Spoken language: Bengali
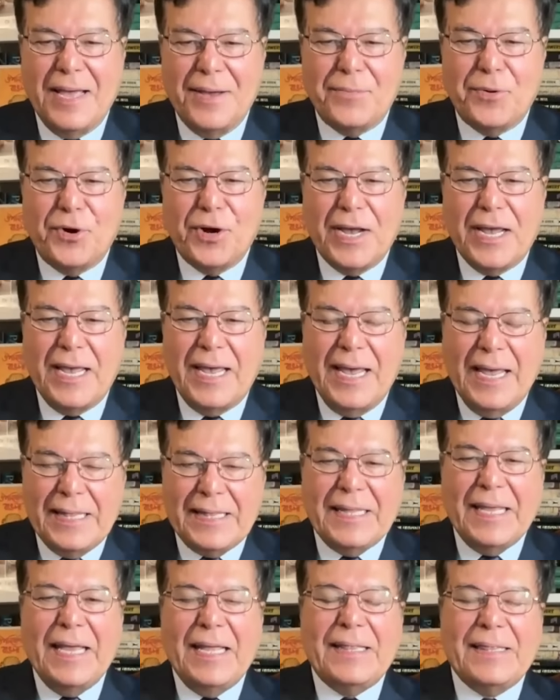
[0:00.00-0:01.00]
এবং
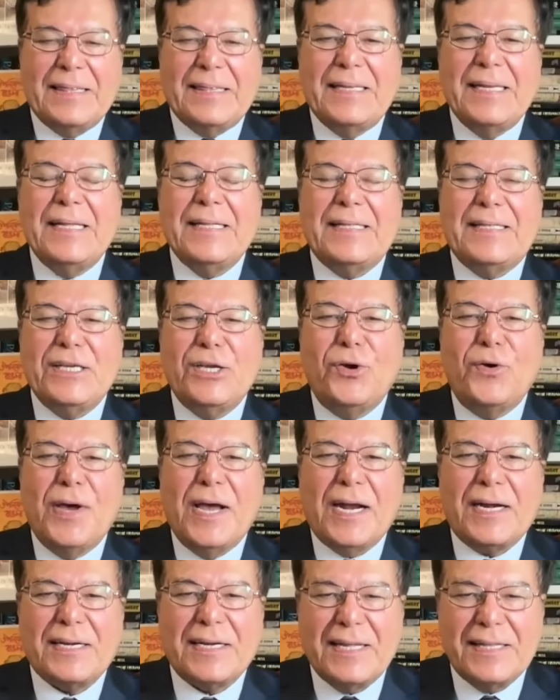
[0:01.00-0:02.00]
এতে তৃতীয়
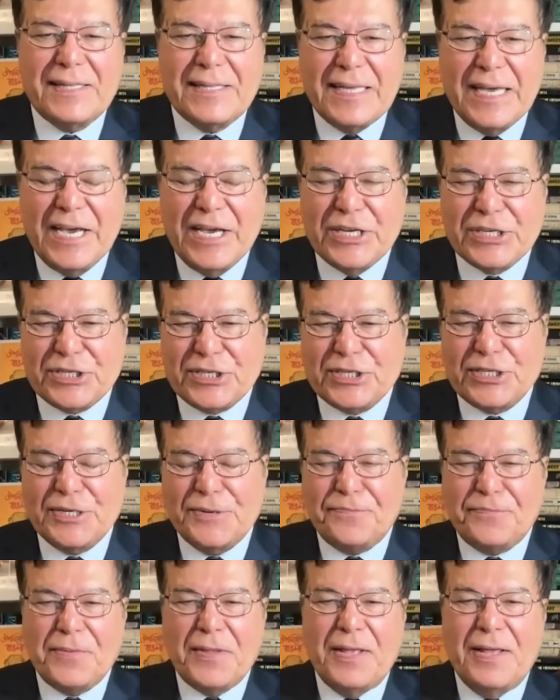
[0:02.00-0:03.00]
একটা দেশ
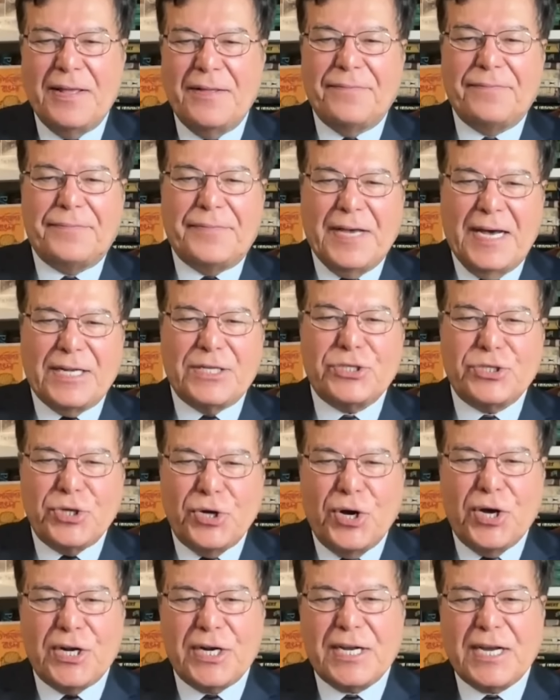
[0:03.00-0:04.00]
তার
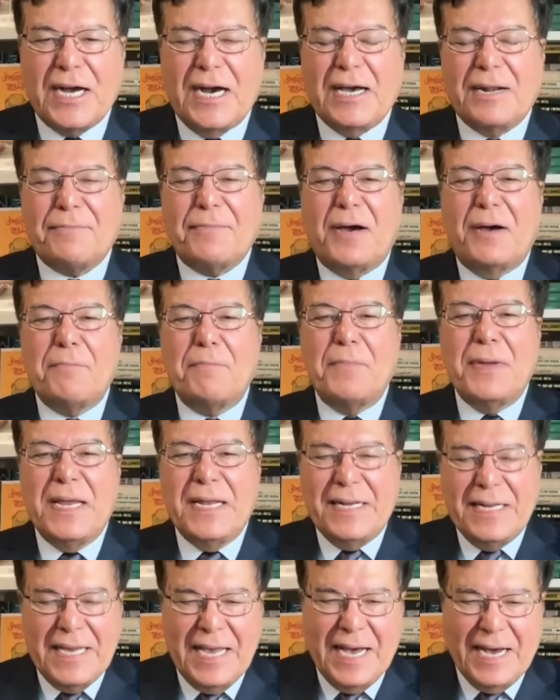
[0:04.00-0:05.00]
সরকার বা
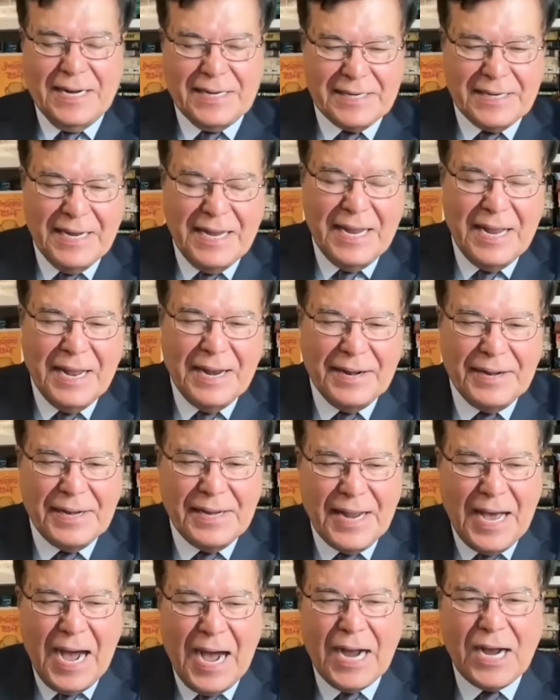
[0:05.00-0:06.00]
মিডিয়ার
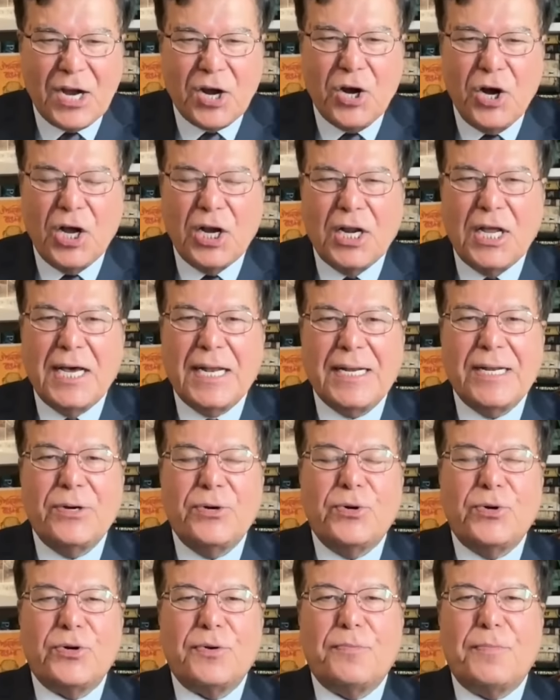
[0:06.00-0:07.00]
নাক
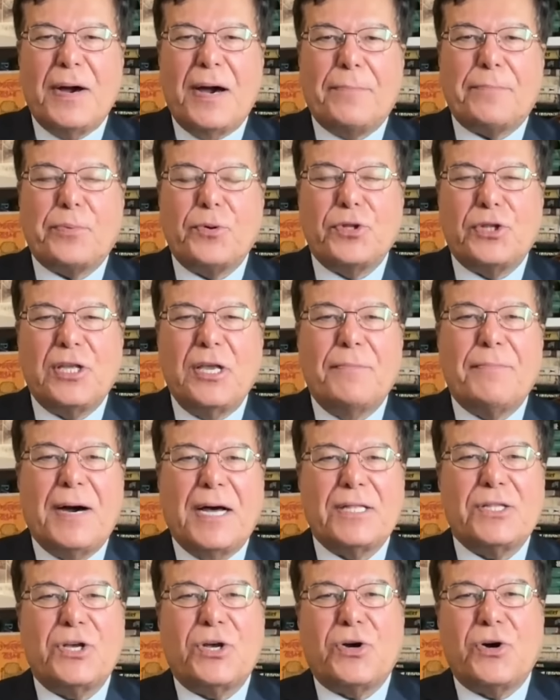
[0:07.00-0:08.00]
গলানোর বা
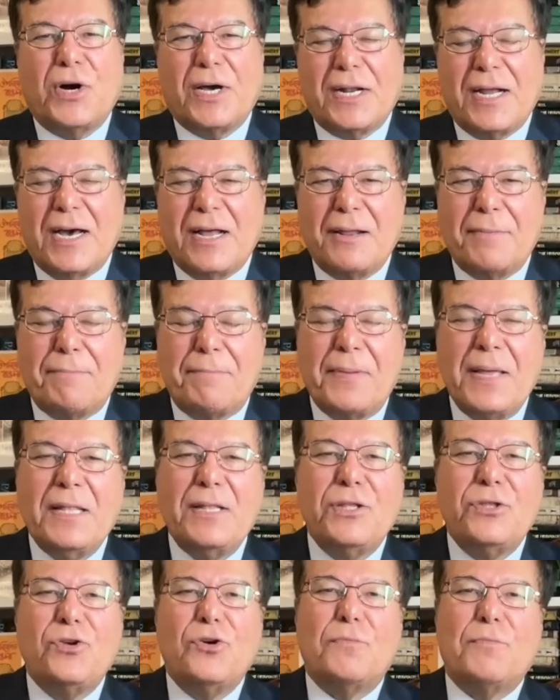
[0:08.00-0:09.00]
প্রতিবাদ করার
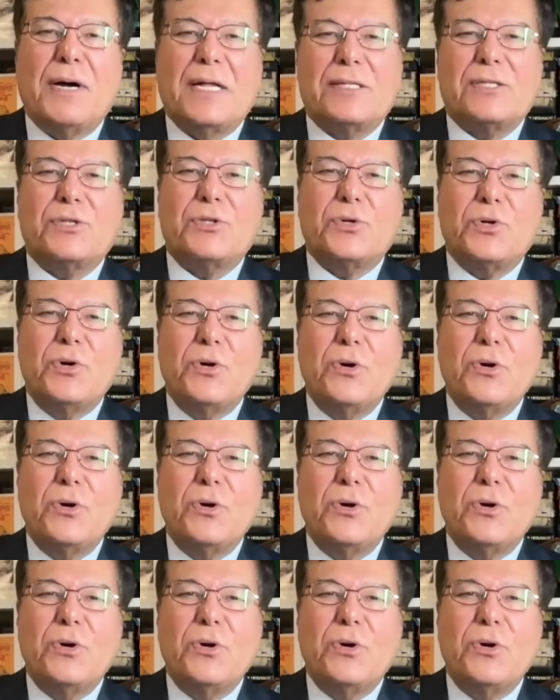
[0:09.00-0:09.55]
বিন্দু মাত্র